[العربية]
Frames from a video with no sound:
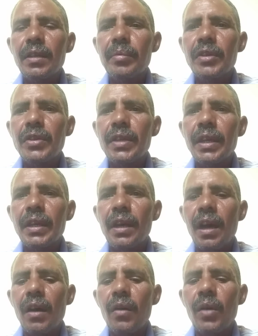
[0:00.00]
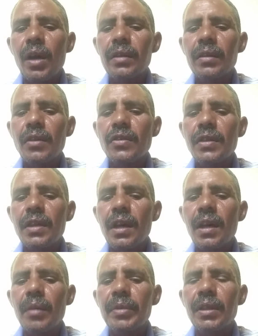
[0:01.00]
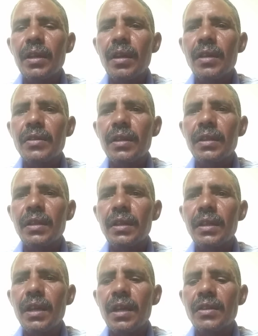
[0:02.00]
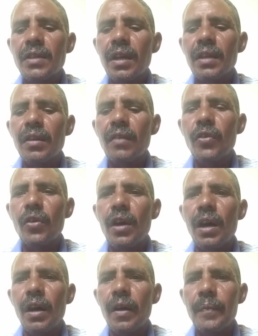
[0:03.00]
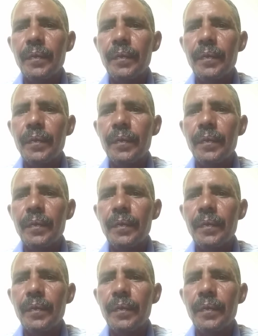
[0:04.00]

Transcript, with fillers: بالشريعة واختص بدراسته السادة الفقهاء